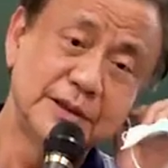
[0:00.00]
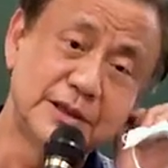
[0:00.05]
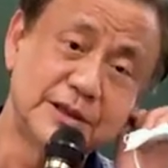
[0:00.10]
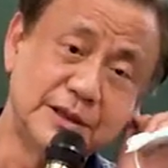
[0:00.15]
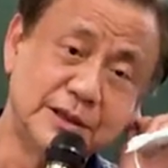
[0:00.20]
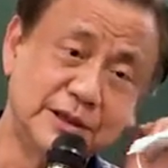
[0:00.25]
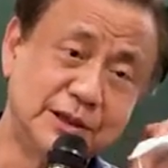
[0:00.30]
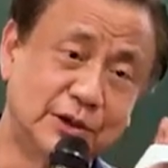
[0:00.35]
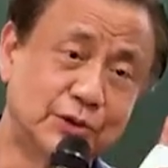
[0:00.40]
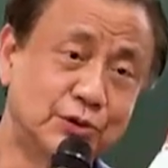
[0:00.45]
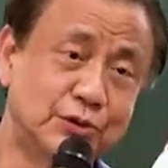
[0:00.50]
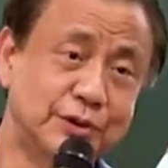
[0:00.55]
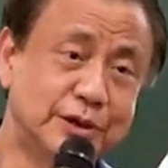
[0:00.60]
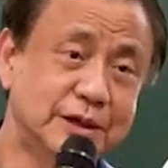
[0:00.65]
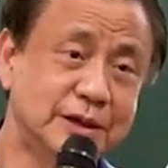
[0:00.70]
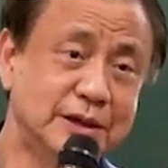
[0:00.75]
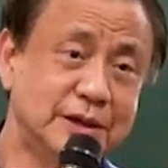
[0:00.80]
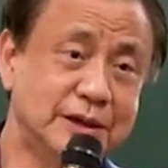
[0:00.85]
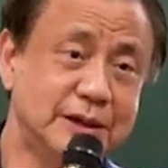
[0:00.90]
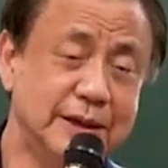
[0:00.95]
洗耳恭
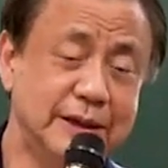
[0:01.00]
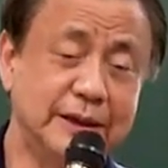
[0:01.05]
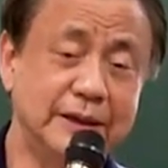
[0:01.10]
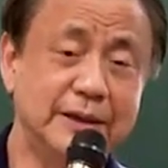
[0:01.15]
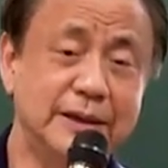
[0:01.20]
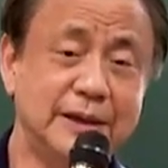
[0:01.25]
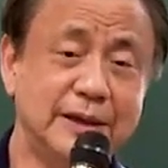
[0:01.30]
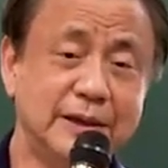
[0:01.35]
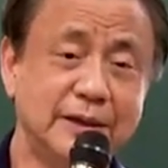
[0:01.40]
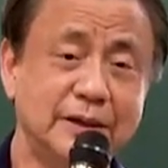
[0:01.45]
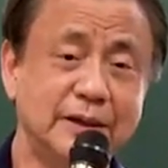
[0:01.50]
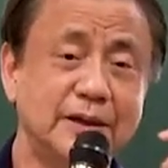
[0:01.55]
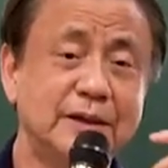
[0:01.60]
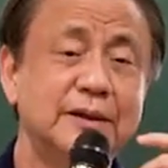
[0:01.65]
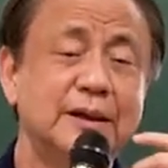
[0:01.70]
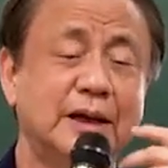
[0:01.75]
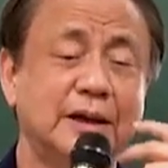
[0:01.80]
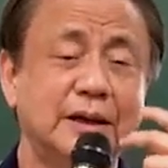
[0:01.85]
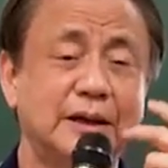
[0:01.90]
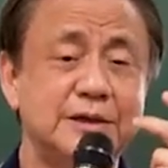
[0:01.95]
听、聆听，
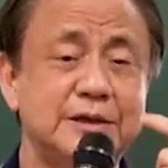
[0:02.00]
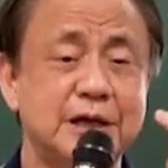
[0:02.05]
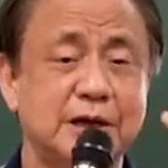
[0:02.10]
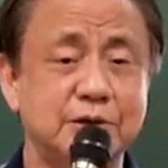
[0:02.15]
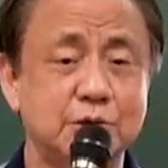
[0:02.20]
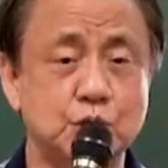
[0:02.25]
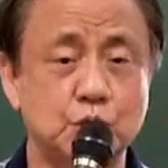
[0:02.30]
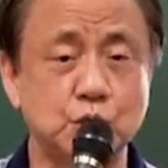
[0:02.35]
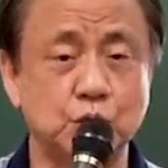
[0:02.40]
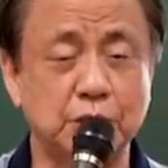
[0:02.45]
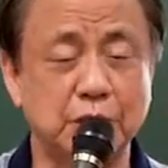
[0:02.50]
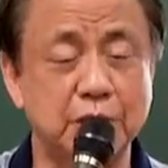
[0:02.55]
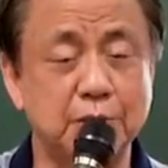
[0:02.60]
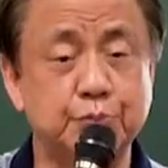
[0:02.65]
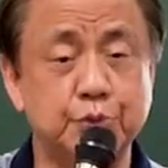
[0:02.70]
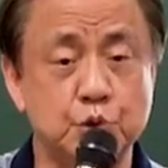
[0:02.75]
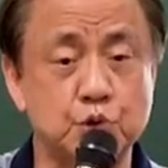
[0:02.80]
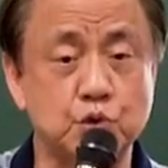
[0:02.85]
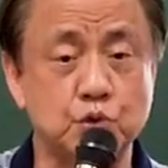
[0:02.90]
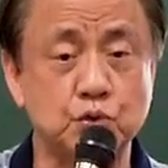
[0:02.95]
让他讲出他的
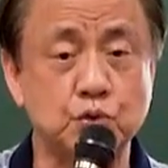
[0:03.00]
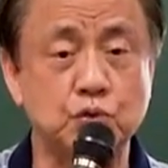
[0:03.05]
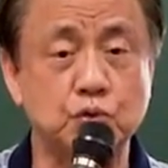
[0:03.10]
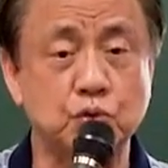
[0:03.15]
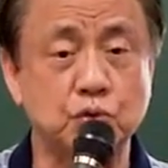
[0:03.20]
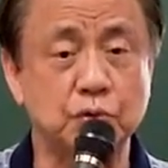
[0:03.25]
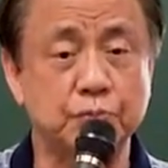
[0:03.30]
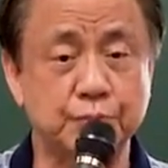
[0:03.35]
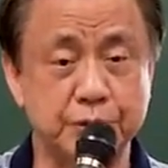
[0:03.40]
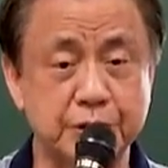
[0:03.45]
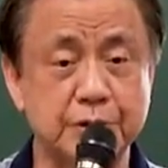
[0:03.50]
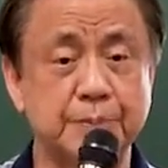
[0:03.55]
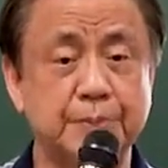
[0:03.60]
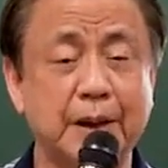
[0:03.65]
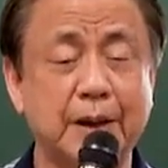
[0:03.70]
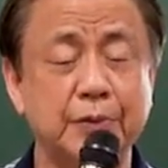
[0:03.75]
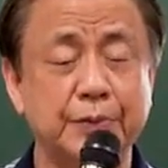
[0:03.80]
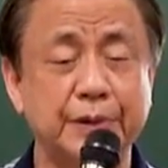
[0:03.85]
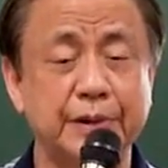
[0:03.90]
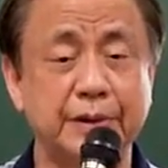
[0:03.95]
不舒服，不是
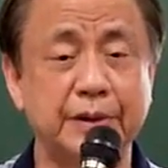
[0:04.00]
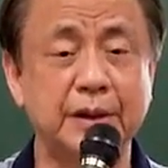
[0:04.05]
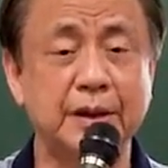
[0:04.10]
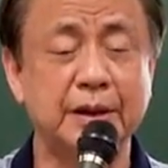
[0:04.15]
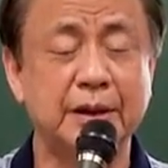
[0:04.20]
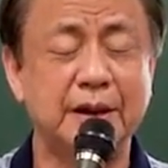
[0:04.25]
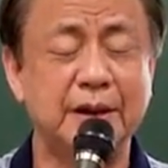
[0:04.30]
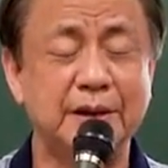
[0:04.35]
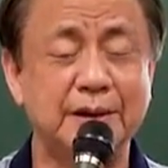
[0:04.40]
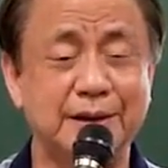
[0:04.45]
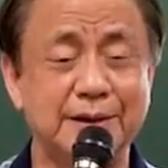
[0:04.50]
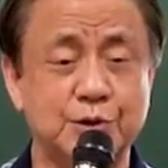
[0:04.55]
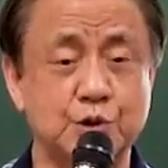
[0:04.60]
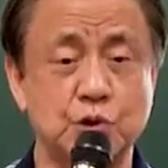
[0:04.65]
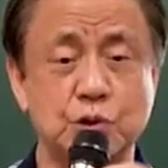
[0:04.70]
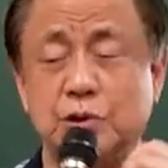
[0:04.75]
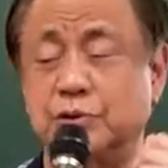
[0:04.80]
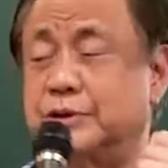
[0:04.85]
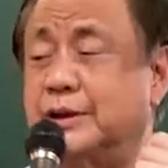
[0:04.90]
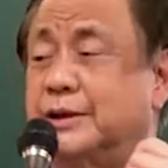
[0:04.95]
抱怨，那
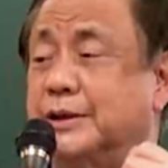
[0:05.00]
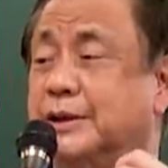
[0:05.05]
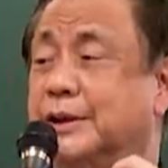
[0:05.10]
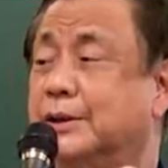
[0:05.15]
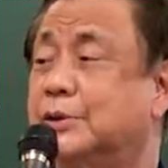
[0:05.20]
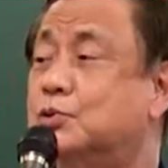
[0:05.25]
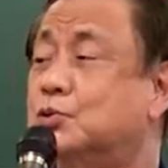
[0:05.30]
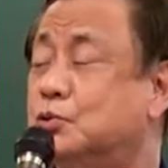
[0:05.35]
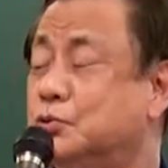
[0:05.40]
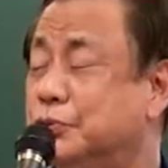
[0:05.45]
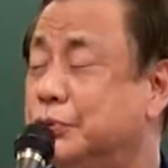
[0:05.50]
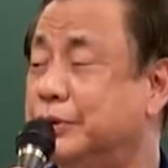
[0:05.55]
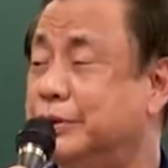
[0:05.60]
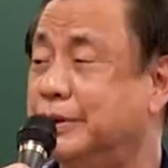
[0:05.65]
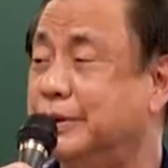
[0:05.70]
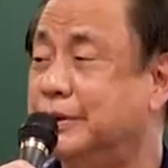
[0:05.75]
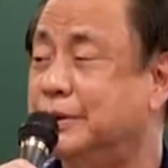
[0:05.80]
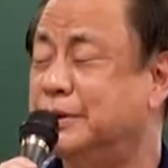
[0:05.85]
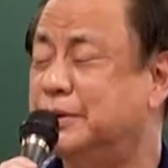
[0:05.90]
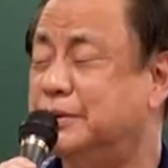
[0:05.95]
最后再给他鼓励。